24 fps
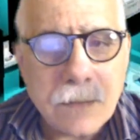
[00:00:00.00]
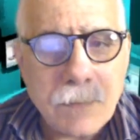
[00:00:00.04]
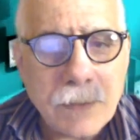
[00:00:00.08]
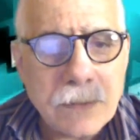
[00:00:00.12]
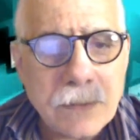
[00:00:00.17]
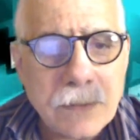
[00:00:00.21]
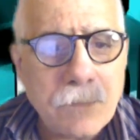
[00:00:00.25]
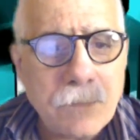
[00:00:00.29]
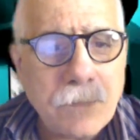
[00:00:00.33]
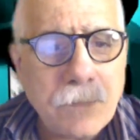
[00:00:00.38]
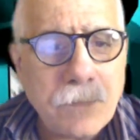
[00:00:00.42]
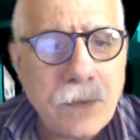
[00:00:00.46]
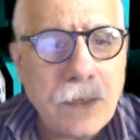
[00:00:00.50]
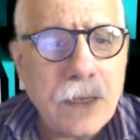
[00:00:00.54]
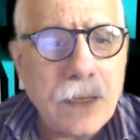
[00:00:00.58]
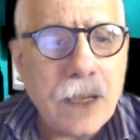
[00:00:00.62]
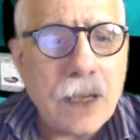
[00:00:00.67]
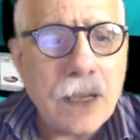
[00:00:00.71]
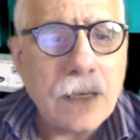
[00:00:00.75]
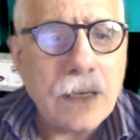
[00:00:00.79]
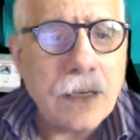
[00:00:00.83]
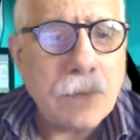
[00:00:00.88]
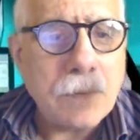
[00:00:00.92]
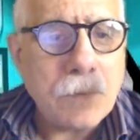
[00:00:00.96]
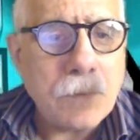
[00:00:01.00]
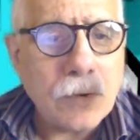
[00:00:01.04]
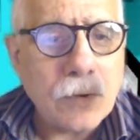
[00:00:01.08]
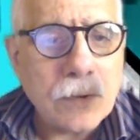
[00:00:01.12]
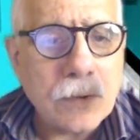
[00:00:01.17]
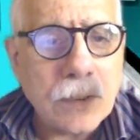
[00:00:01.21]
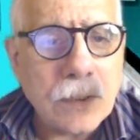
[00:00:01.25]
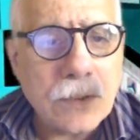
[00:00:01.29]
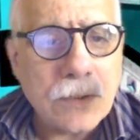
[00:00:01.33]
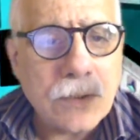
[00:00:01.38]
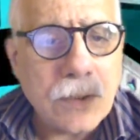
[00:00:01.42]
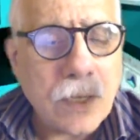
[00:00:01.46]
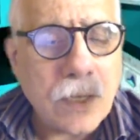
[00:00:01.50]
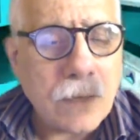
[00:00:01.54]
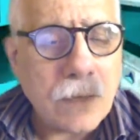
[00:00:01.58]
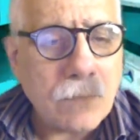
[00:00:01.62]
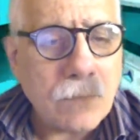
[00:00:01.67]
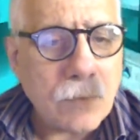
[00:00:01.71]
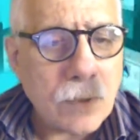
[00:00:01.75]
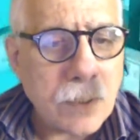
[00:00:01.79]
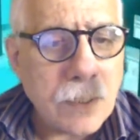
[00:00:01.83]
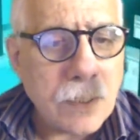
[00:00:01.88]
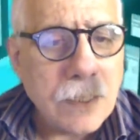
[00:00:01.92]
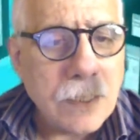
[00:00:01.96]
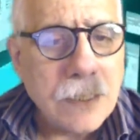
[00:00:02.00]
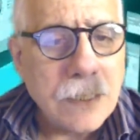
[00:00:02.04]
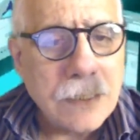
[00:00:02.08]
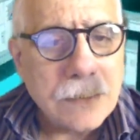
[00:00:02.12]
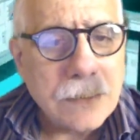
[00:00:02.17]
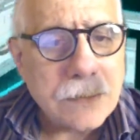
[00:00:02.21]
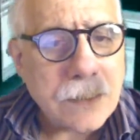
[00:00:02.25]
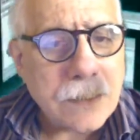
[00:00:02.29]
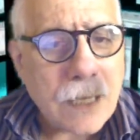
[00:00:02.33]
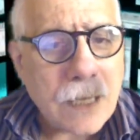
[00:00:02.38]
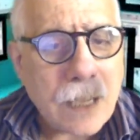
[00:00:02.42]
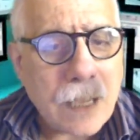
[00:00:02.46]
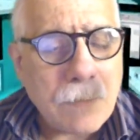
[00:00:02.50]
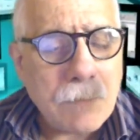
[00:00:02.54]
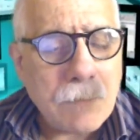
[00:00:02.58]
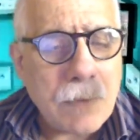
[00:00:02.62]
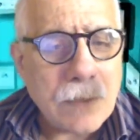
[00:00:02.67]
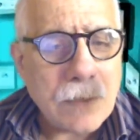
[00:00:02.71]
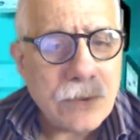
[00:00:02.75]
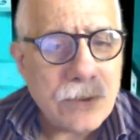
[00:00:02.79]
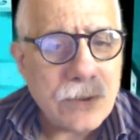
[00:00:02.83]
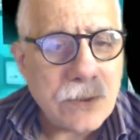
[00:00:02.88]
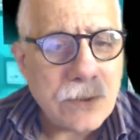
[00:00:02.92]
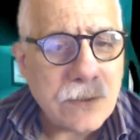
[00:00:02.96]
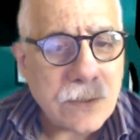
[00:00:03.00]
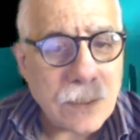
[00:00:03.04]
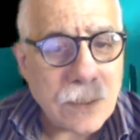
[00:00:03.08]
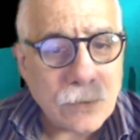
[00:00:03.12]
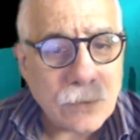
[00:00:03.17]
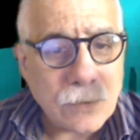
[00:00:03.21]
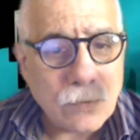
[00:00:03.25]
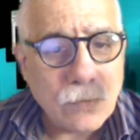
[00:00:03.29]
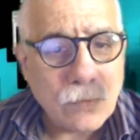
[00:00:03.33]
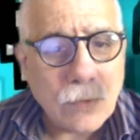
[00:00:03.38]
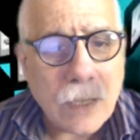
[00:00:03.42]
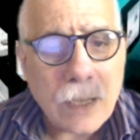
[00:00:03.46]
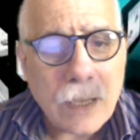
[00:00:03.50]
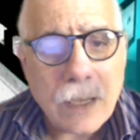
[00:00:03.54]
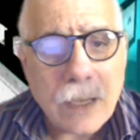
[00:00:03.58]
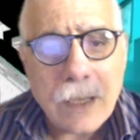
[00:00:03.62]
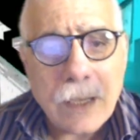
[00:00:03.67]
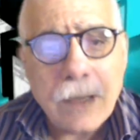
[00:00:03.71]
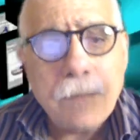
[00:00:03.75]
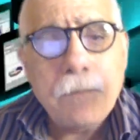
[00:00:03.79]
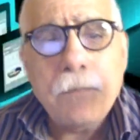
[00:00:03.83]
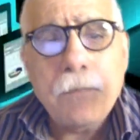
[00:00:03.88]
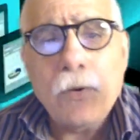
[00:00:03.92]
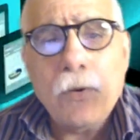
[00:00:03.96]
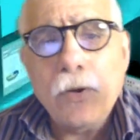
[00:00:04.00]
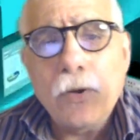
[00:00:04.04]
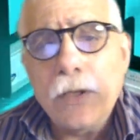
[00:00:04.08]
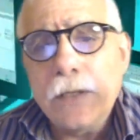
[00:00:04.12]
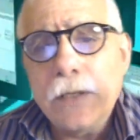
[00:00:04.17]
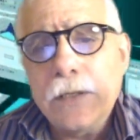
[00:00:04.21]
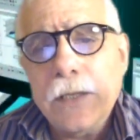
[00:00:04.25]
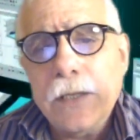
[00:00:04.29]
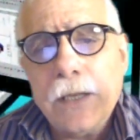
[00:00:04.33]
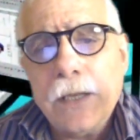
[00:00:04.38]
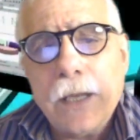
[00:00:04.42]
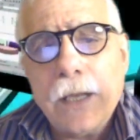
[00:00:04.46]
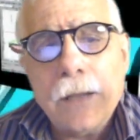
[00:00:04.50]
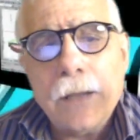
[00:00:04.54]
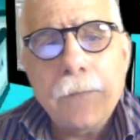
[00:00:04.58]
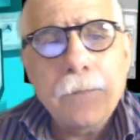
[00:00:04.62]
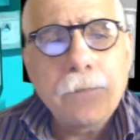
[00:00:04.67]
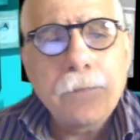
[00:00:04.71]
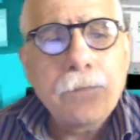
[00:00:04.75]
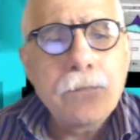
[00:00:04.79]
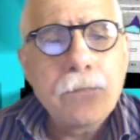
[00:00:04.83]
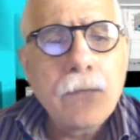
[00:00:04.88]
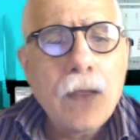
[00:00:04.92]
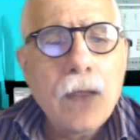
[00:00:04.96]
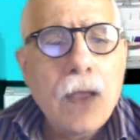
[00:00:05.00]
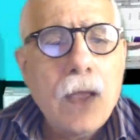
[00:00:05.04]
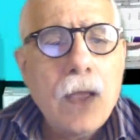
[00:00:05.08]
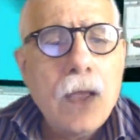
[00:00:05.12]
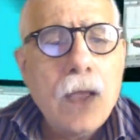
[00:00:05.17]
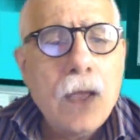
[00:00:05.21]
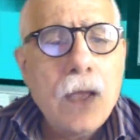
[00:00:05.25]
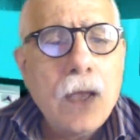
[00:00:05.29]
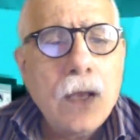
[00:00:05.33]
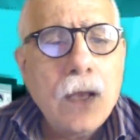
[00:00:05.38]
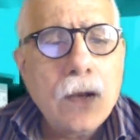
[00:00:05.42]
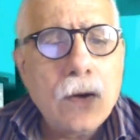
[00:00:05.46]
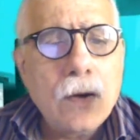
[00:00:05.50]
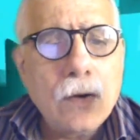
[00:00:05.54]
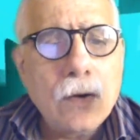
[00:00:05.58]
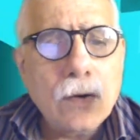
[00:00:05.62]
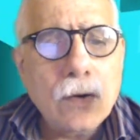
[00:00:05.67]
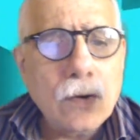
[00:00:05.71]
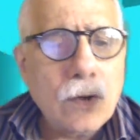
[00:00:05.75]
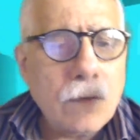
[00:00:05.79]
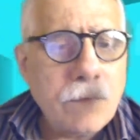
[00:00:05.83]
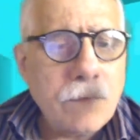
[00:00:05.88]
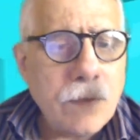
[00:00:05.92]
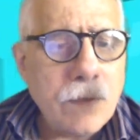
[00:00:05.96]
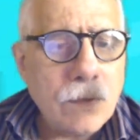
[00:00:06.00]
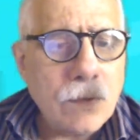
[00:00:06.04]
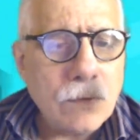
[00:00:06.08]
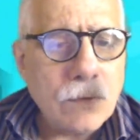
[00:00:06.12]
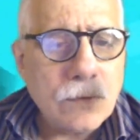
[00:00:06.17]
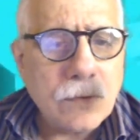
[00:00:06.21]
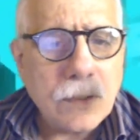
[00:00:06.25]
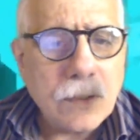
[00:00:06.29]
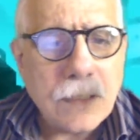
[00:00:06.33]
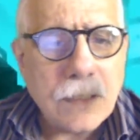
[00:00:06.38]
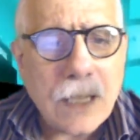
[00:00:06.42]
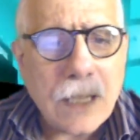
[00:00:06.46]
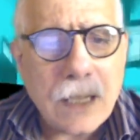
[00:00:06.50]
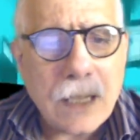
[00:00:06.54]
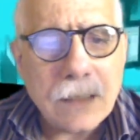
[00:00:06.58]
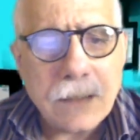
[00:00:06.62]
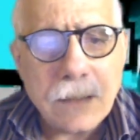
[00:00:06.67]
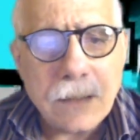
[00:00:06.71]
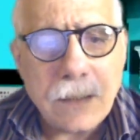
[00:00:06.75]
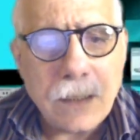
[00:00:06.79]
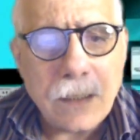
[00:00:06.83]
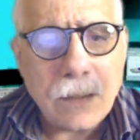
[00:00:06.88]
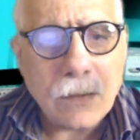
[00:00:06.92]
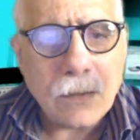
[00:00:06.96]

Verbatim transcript: e si mette fine alle porte girevoli tra magistratura e politica. Coronavirus, i dati